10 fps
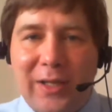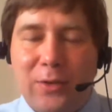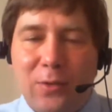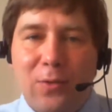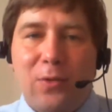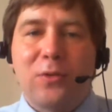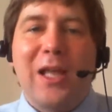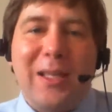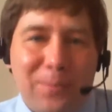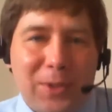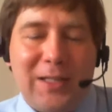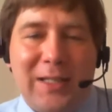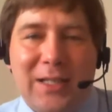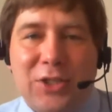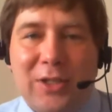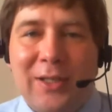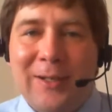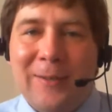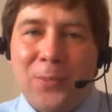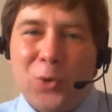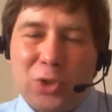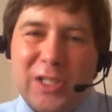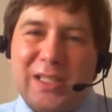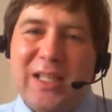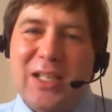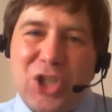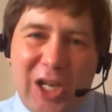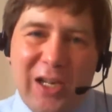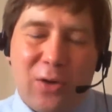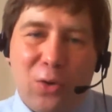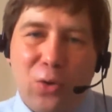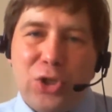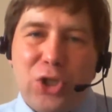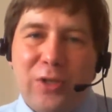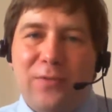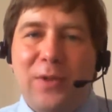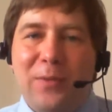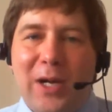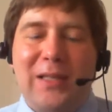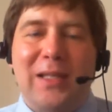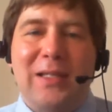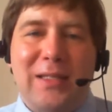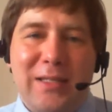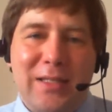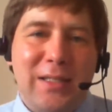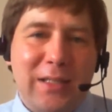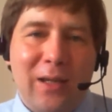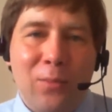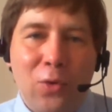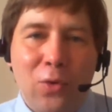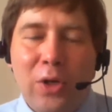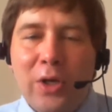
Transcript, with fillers: То в онлайн продажах нужно изначально очень внимательно отнестись к тому,